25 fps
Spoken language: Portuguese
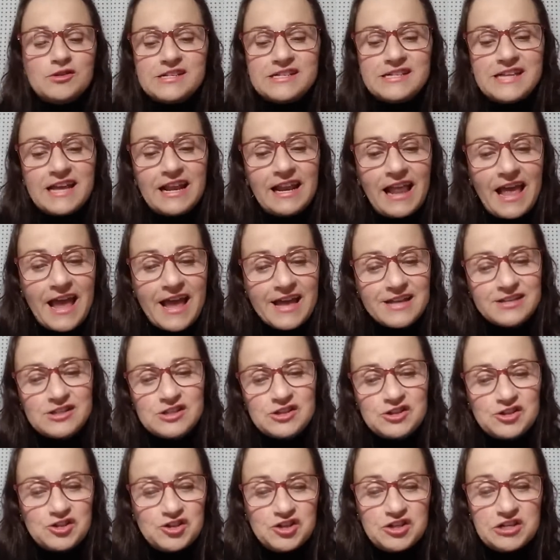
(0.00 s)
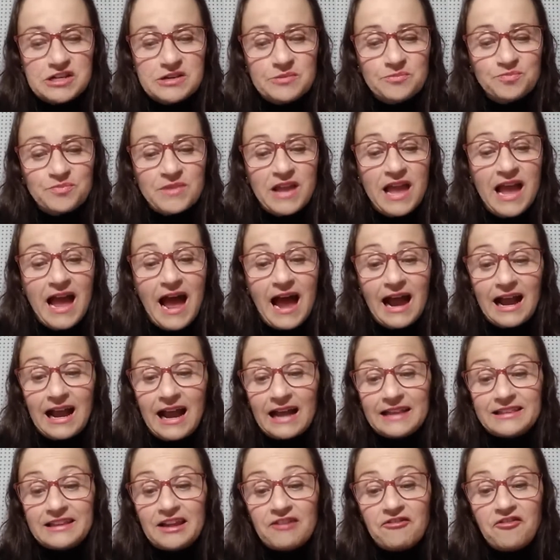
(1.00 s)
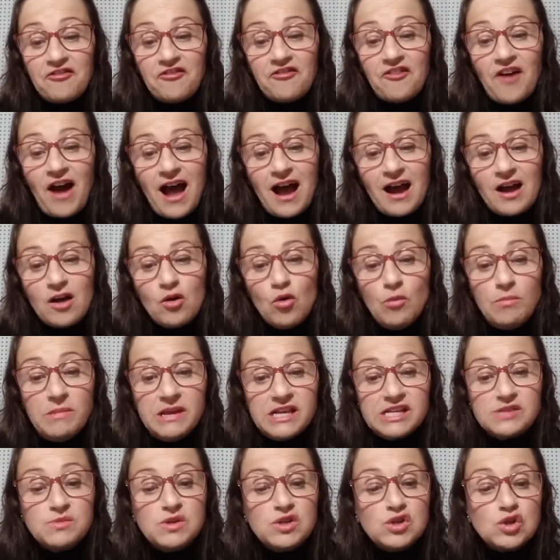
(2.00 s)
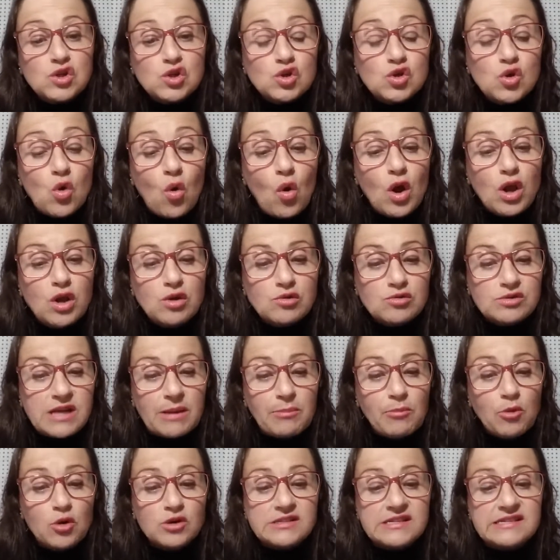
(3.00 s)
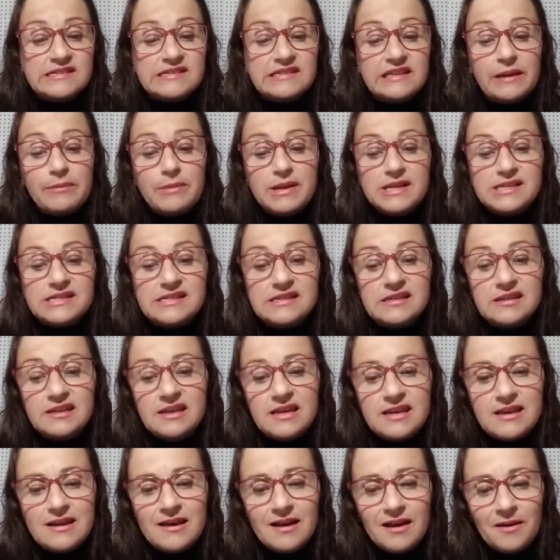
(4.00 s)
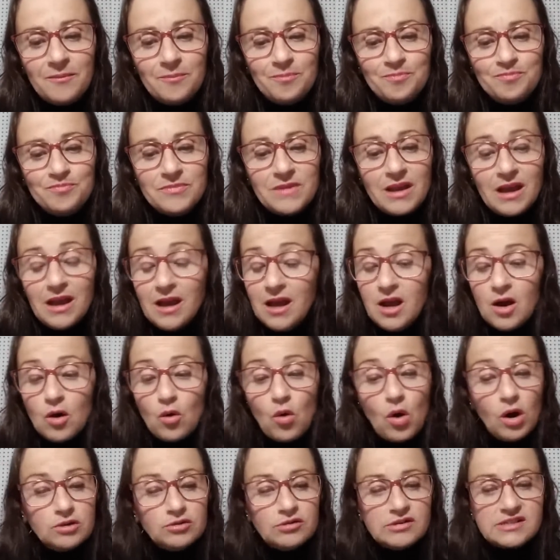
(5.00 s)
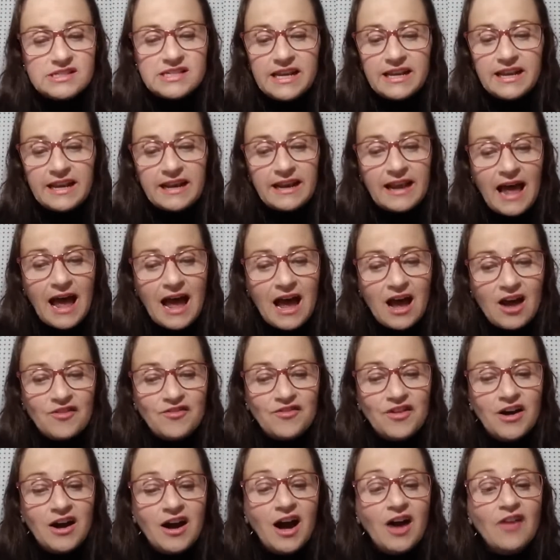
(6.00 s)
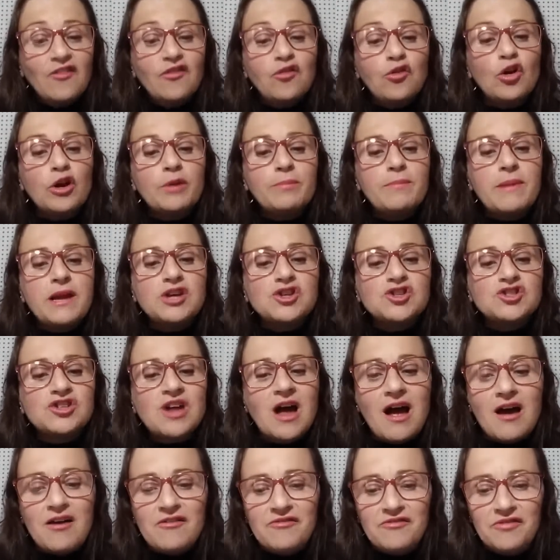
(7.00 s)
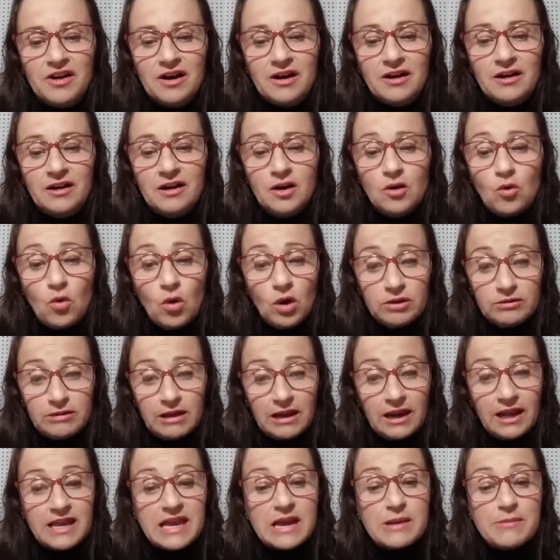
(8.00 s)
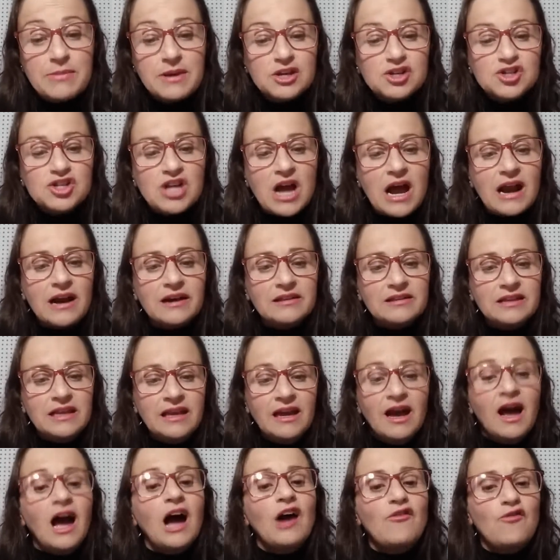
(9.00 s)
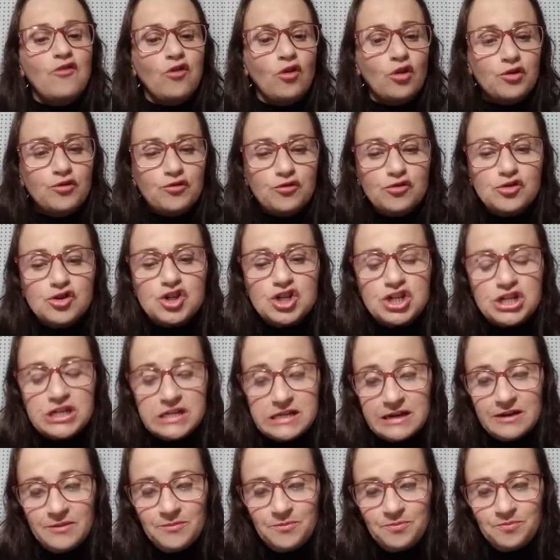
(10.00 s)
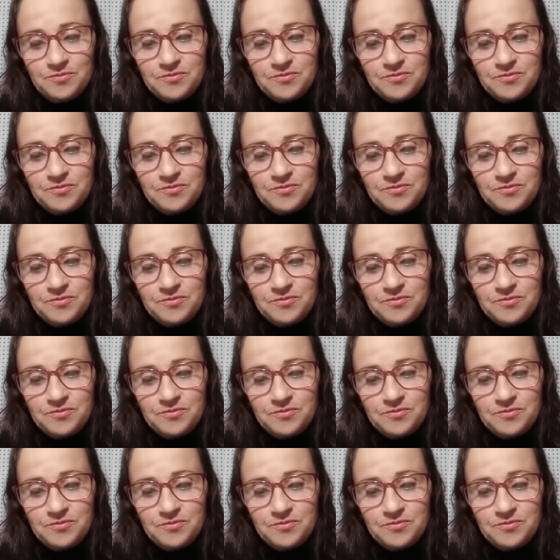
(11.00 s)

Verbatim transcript: celeste. A cada fago, mesmo em sonhos, a moça estremecia. Quando serenava, a flor beijava. Quando ela ia beijar-lhe, a flor fugia.